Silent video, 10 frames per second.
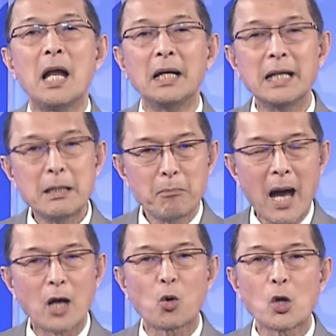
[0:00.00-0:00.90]
Liên
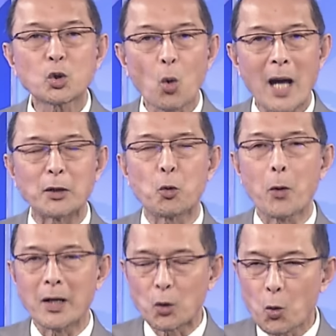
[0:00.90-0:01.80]
bang có toàn
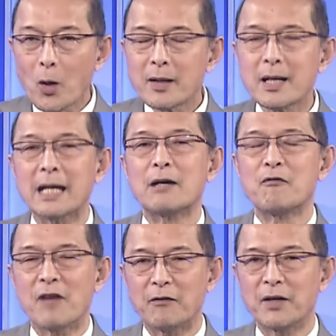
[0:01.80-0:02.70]
quyền quyết định
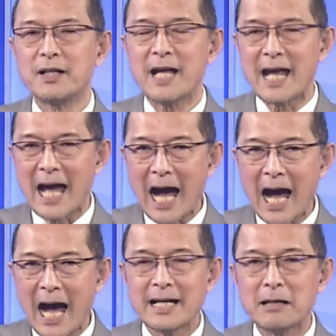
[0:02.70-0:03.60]
về vấn đề
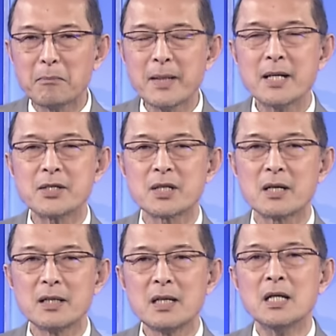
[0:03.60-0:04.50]
an ninh biên
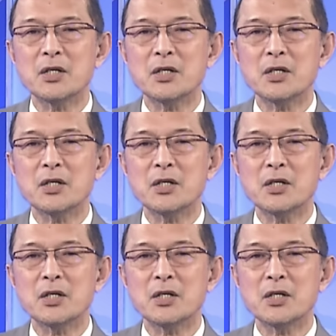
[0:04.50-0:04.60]
giới